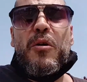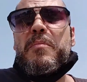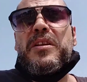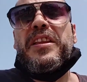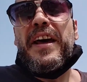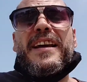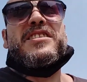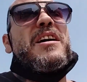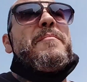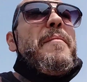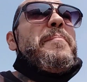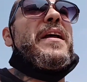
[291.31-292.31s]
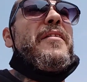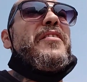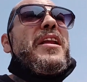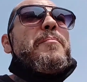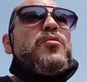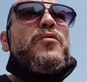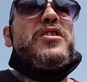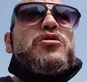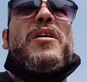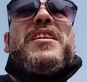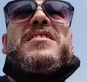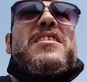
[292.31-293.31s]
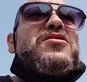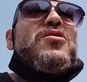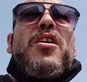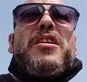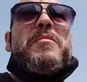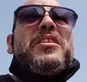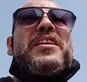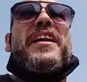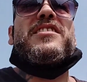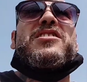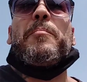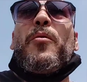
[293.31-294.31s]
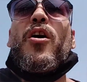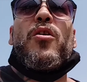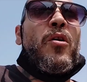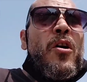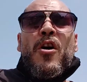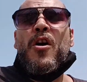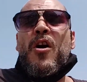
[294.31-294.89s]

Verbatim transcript: non mi interessa a me per avere più visualizzazioni, mi interessa poco.